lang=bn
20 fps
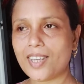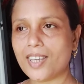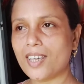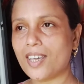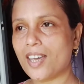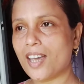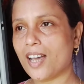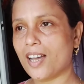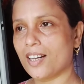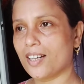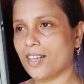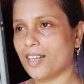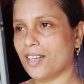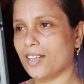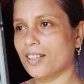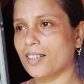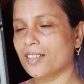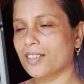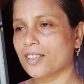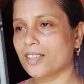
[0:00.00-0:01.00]
ইয়ে আর কি
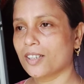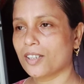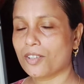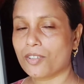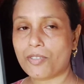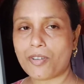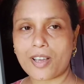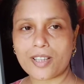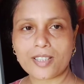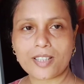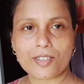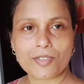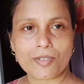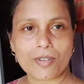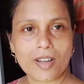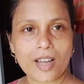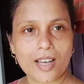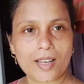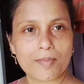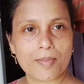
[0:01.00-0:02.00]
তো আজকে
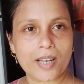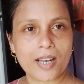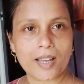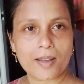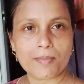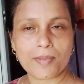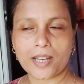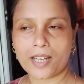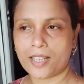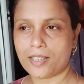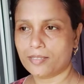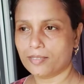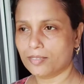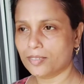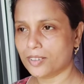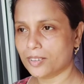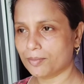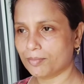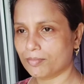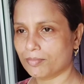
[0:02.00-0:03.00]
সকালবেলা মানে
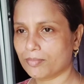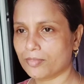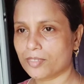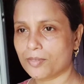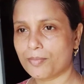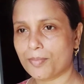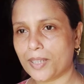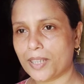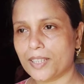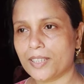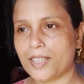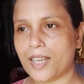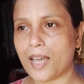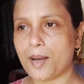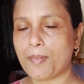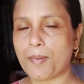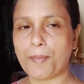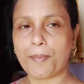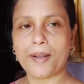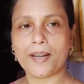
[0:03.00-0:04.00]
ওই মানে
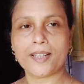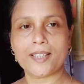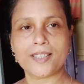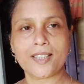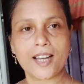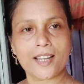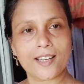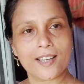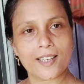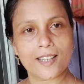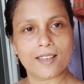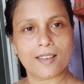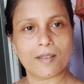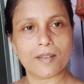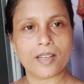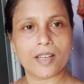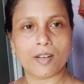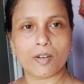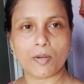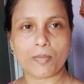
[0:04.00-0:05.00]
দিয়ার পাপা আর কি চাটা খেয়ে
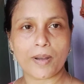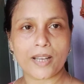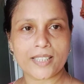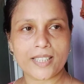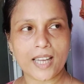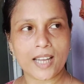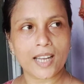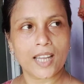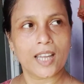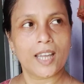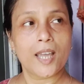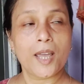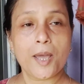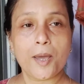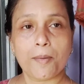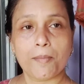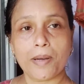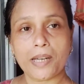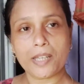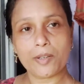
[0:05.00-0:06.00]
গেল বাজারে
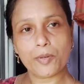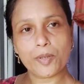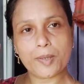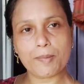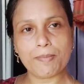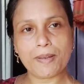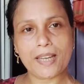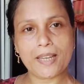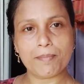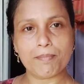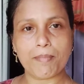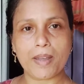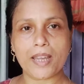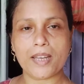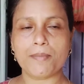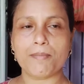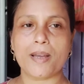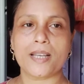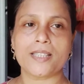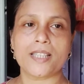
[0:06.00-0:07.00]
মানে ওই
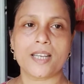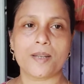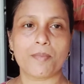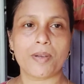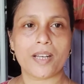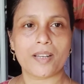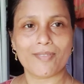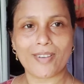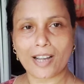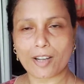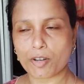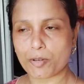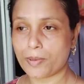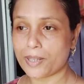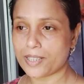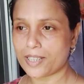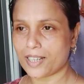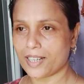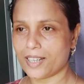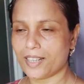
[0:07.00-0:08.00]
মেইন বাজারে মানে ফাটক
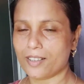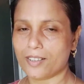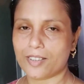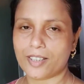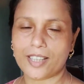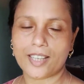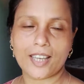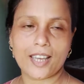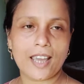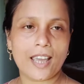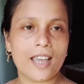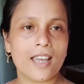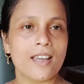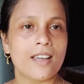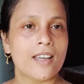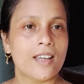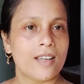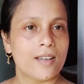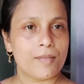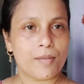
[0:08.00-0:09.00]
বাজারে গেল গিয়ে
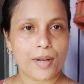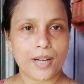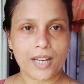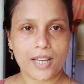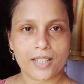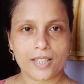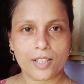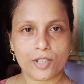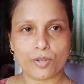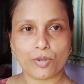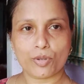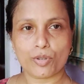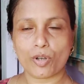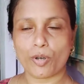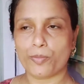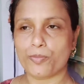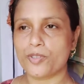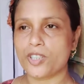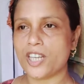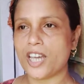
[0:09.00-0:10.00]
মানে কিছু
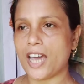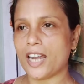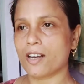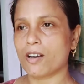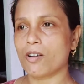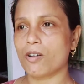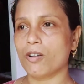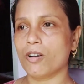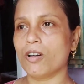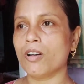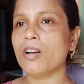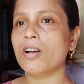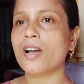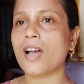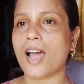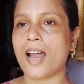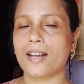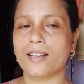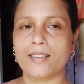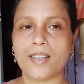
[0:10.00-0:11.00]
সবজি আনলো
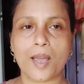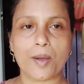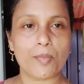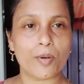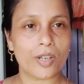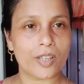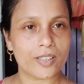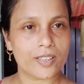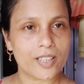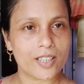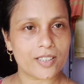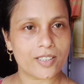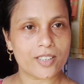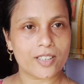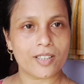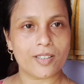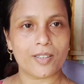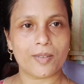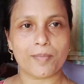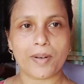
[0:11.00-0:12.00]
আর দিয়া বলে
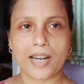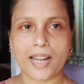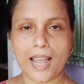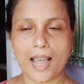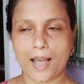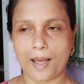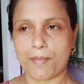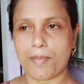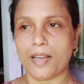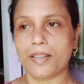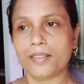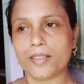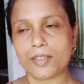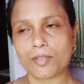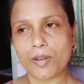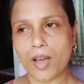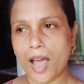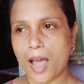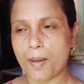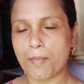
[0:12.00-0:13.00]
দিয়েছিল মানে আম আনতে
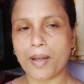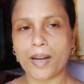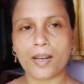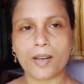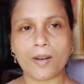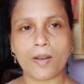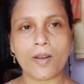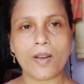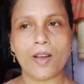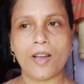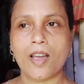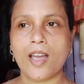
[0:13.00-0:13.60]
তো আম আনলো